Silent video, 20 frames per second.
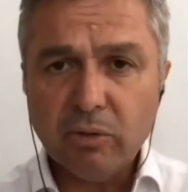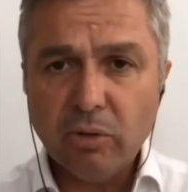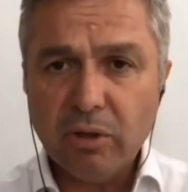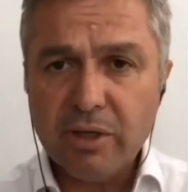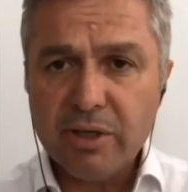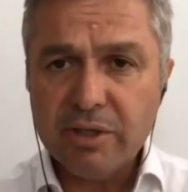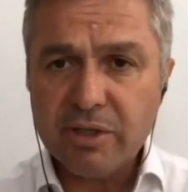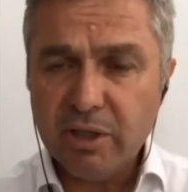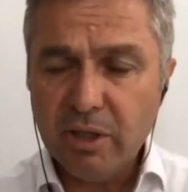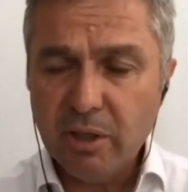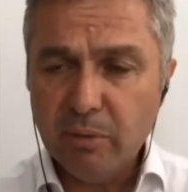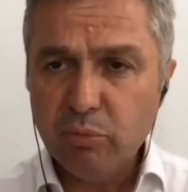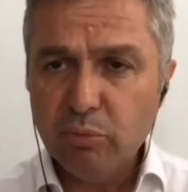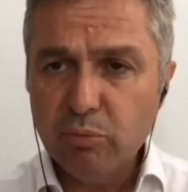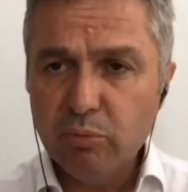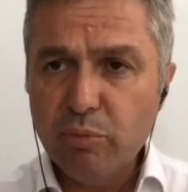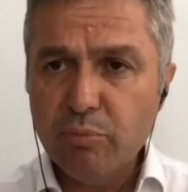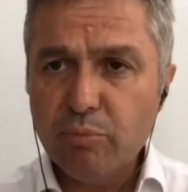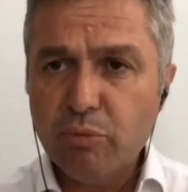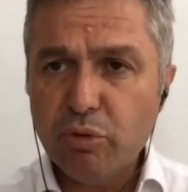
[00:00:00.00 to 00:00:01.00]
E,
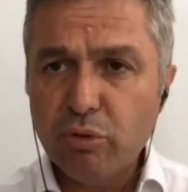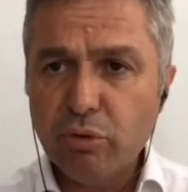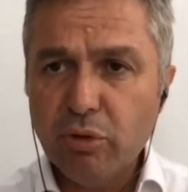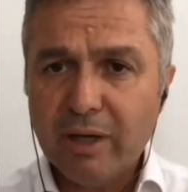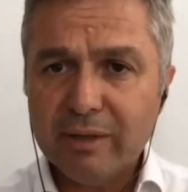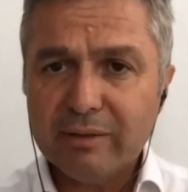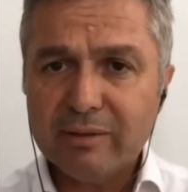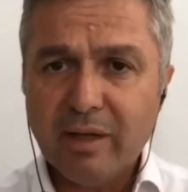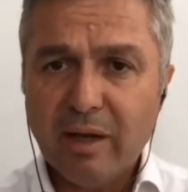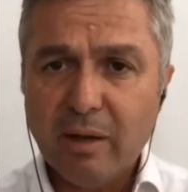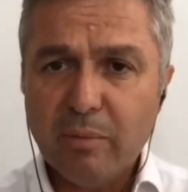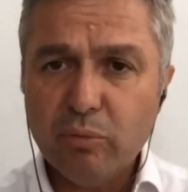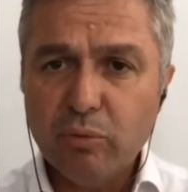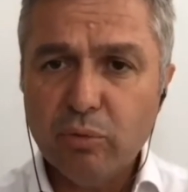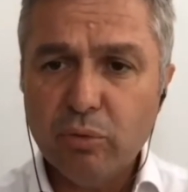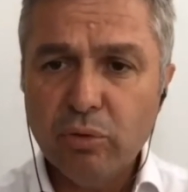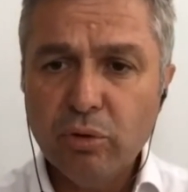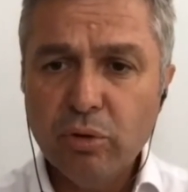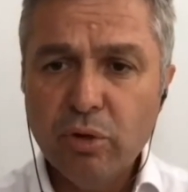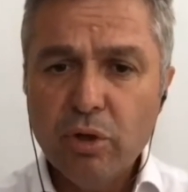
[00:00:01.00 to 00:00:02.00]
dolayısıyla bu mümkün.
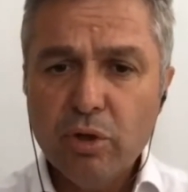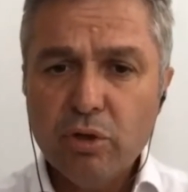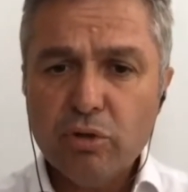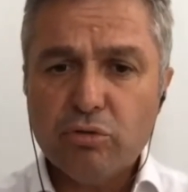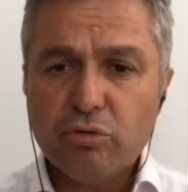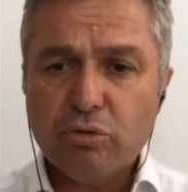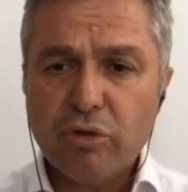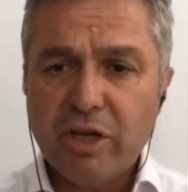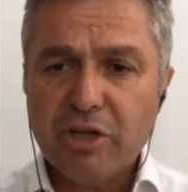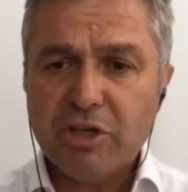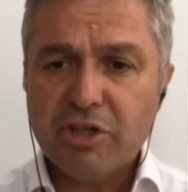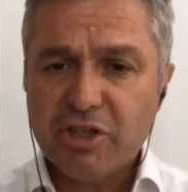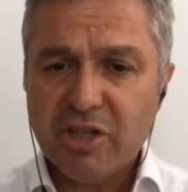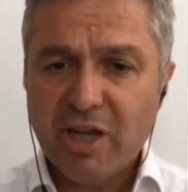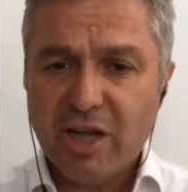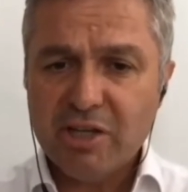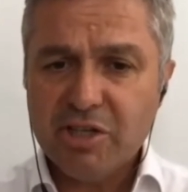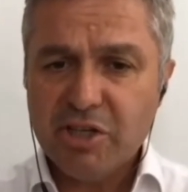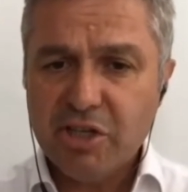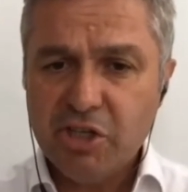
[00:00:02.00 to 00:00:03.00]
Hatta bu
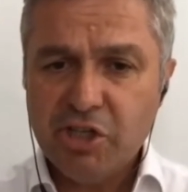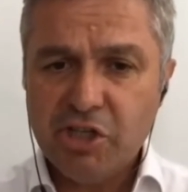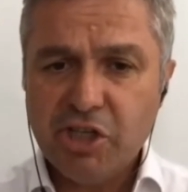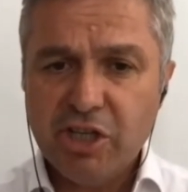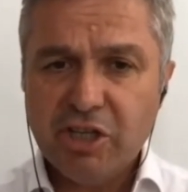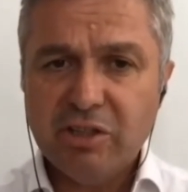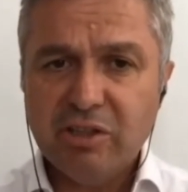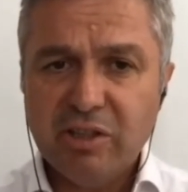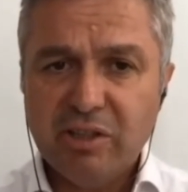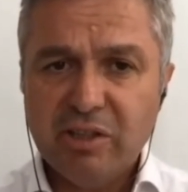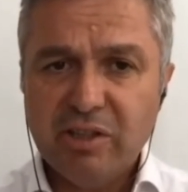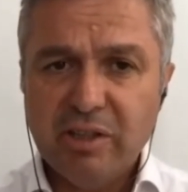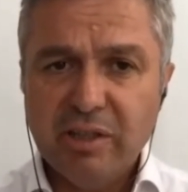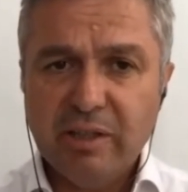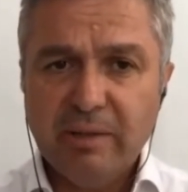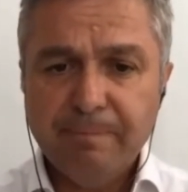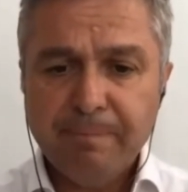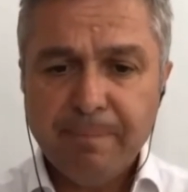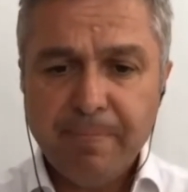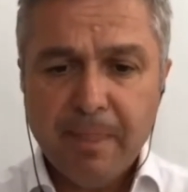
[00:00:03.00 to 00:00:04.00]
süreç sadece iş
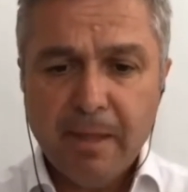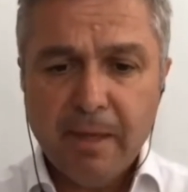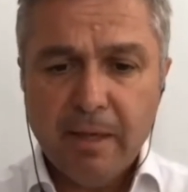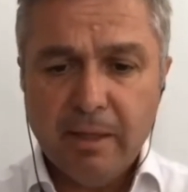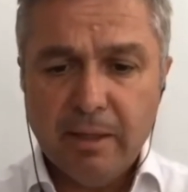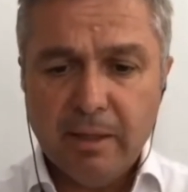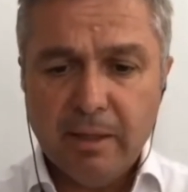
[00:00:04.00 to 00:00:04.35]
yerinde değil,